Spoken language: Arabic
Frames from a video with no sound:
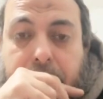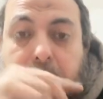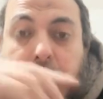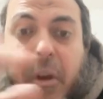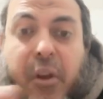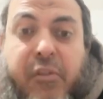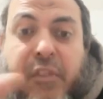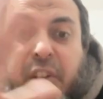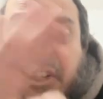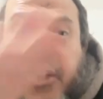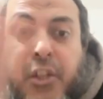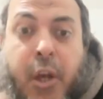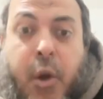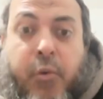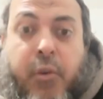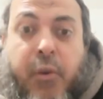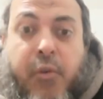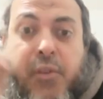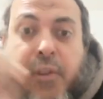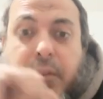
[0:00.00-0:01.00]
بيبقاش فيه
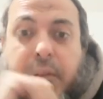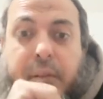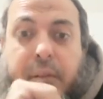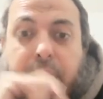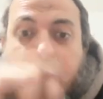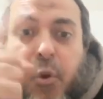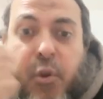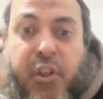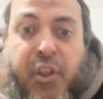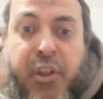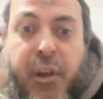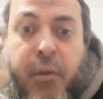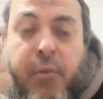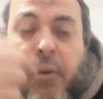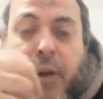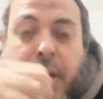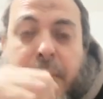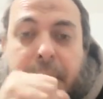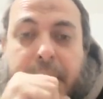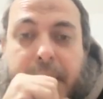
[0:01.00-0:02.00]
تشهد اوسط هو تشهد
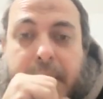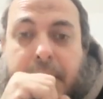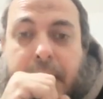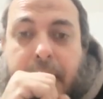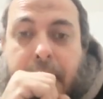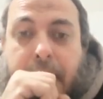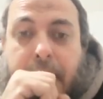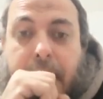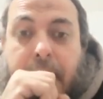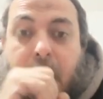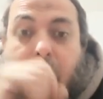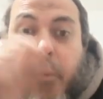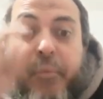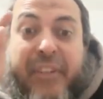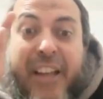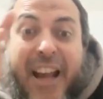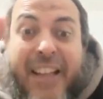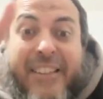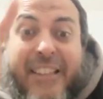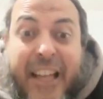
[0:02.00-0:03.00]
واحد بس
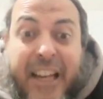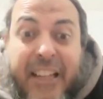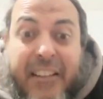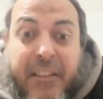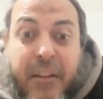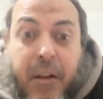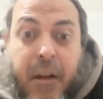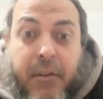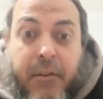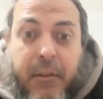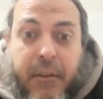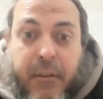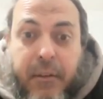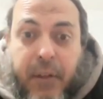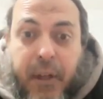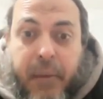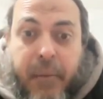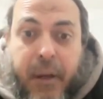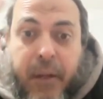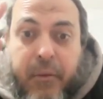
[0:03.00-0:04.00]
وبتعدل ليله القدر
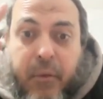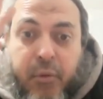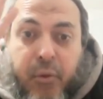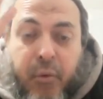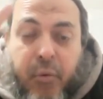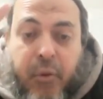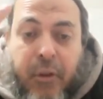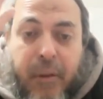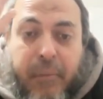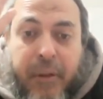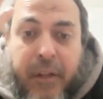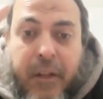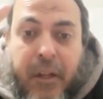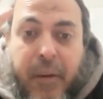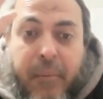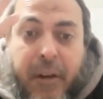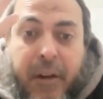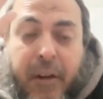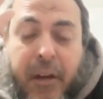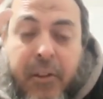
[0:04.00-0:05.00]
الاربع اللي قلت لكم الاربع
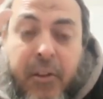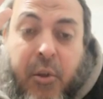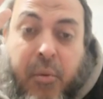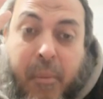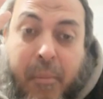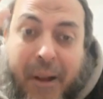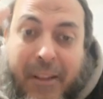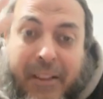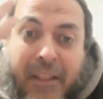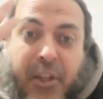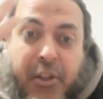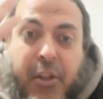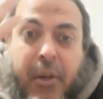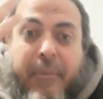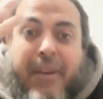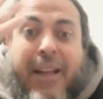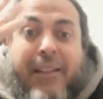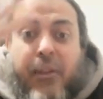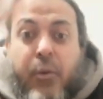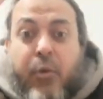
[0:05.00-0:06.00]
الاربع ركعات اللي هم بعد العشاء
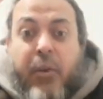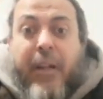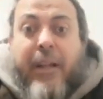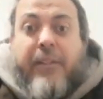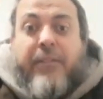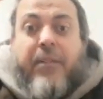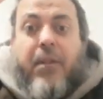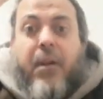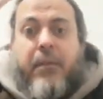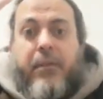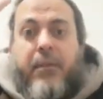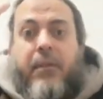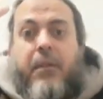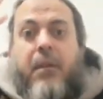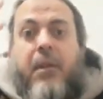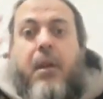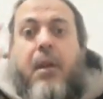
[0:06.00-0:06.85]
بيعدلوا ليله القدر